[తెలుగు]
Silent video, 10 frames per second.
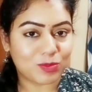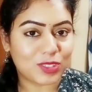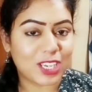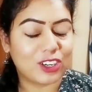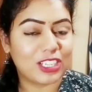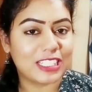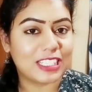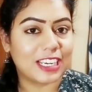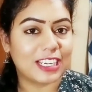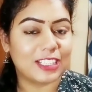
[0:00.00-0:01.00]
స్కిప్ చేయకుండా
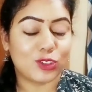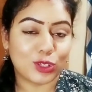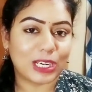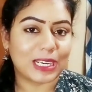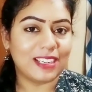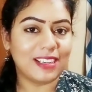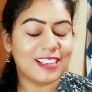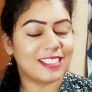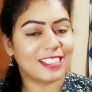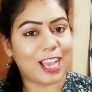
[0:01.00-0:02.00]
చేయండి చూడండి
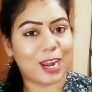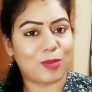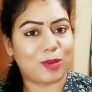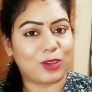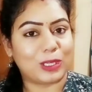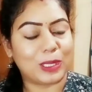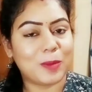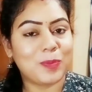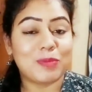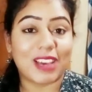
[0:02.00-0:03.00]
చాలా
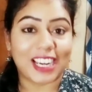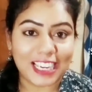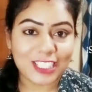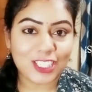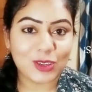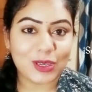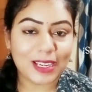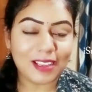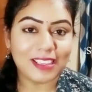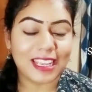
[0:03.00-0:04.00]
బాగుంటుంది మరి లేట్
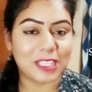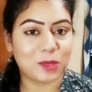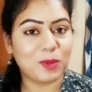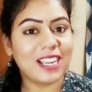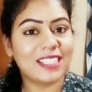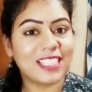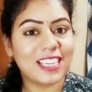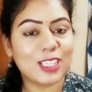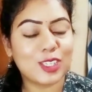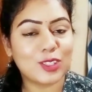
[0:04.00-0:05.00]
చేయకుండా రెసిపీ ఎలా
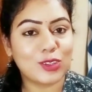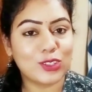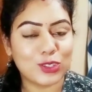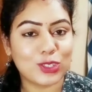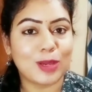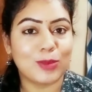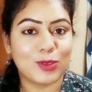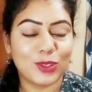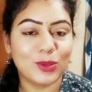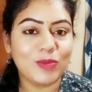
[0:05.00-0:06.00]
తయారు చేసుకోవాలో చూసే
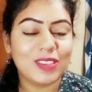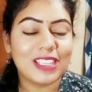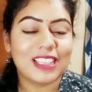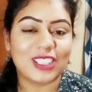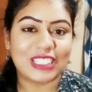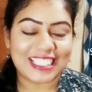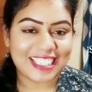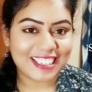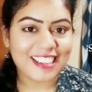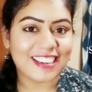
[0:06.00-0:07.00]
ముందు నా దగ్గర
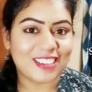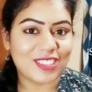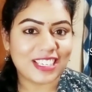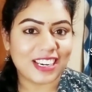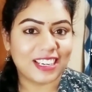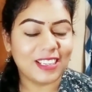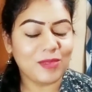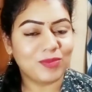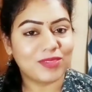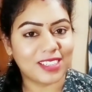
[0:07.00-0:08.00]
చిన్న రిక్వెస్ట్ అండి
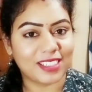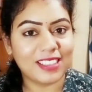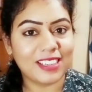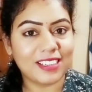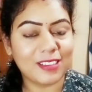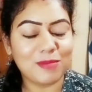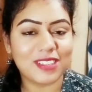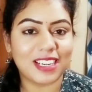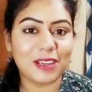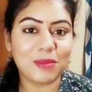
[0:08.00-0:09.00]
అదేంటంటే
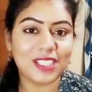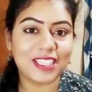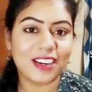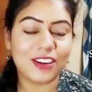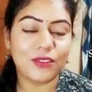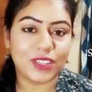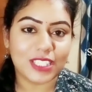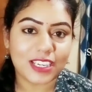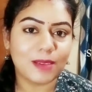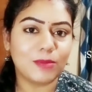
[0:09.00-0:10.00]
మీరు కనుక మన ఛానల్ని
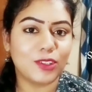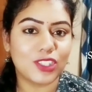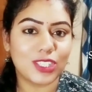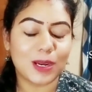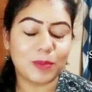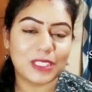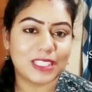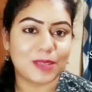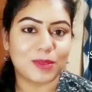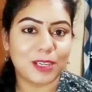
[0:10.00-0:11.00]
ఫస్ట్ టైం వాచ్ చేస్తే
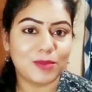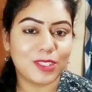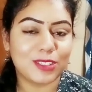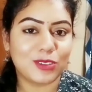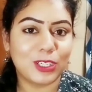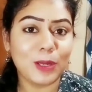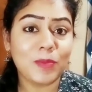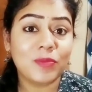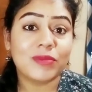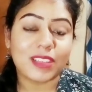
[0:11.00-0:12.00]
ప్లీజ్ సబ్స్క్రైబ్ చేసుకోండి
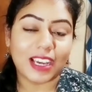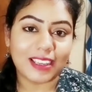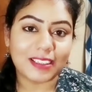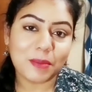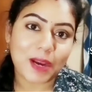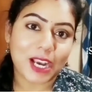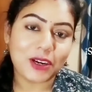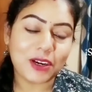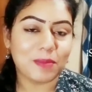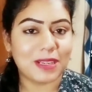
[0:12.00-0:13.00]
అలాగే
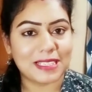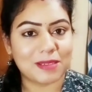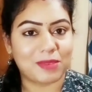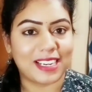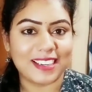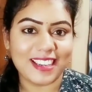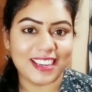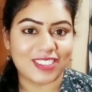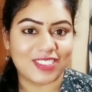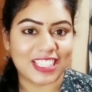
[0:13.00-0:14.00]
పక్కనున్న బెల్ సిమ్మనగానే
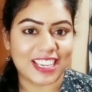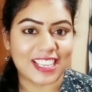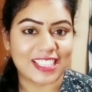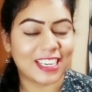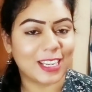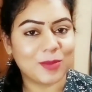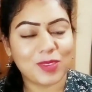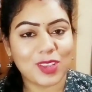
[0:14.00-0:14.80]
యాక్టివేట్ చేసేసండి